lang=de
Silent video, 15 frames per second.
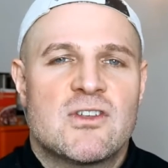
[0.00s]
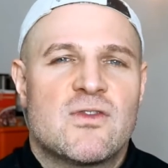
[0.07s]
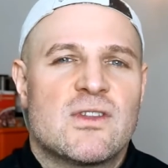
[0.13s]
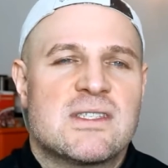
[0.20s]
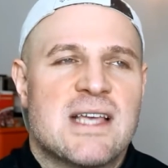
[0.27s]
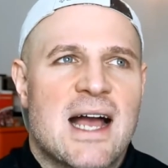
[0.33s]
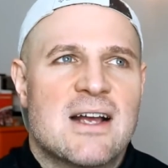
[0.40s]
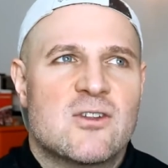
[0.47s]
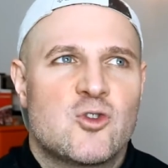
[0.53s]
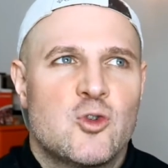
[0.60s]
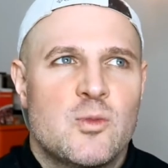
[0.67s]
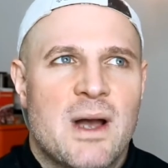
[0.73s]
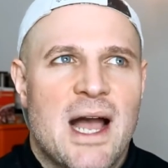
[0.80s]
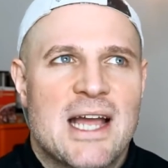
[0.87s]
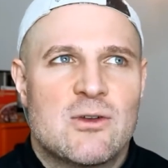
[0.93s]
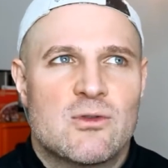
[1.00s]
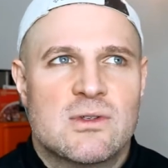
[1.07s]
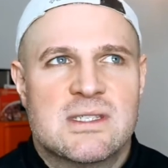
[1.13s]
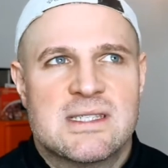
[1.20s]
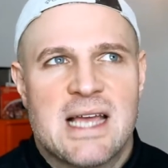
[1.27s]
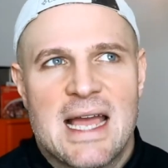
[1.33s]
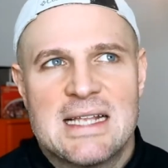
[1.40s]
Ich würde sagen,
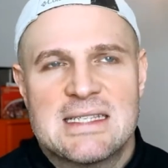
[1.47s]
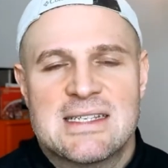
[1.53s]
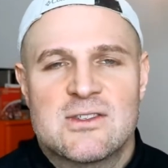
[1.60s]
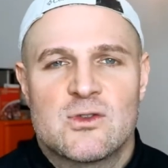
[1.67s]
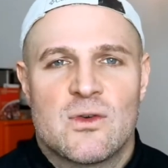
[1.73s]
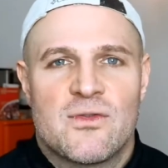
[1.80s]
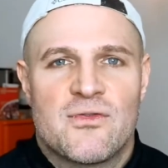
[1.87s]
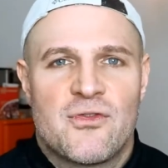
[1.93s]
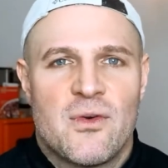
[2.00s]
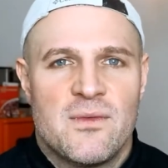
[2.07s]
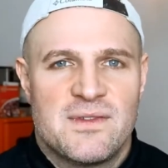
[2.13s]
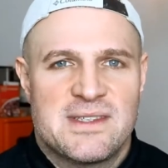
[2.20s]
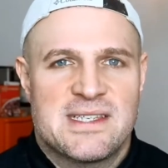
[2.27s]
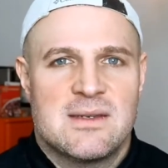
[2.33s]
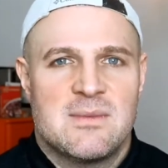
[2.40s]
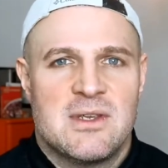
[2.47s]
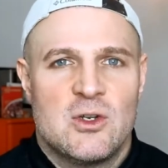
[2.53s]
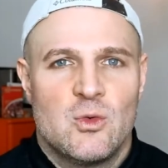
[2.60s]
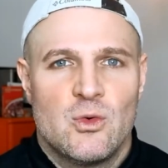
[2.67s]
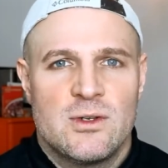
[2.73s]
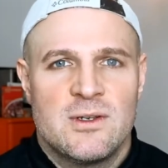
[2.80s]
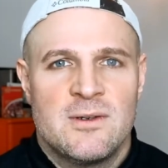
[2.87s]
Zubereitungszeit sind so 15
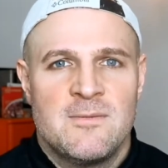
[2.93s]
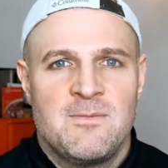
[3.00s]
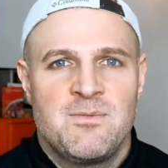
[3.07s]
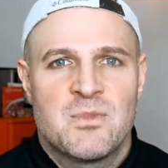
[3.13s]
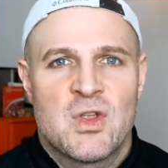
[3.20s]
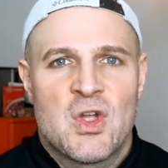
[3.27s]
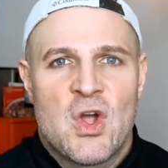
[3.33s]
Minuten